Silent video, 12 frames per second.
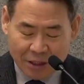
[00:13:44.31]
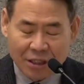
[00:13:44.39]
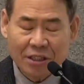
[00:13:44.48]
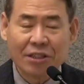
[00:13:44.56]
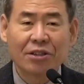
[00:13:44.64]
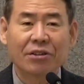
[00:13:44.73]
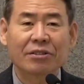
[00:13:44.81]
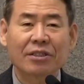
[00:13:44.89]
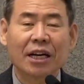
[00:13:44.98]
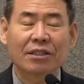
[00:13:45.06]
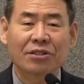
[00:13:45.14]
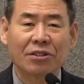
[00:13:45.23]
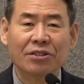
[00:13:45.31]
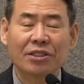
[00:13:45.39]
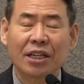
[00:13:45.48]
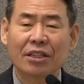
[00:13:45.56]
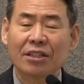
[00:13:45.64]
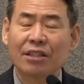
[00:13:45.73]
이 역사
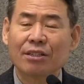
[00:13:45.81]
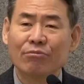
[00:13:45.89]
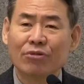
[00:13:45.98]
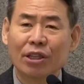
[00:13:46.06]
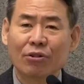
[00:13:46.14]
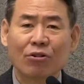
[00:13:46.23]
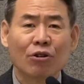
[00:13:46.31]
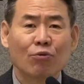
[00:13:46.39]
전쟁 이 문제도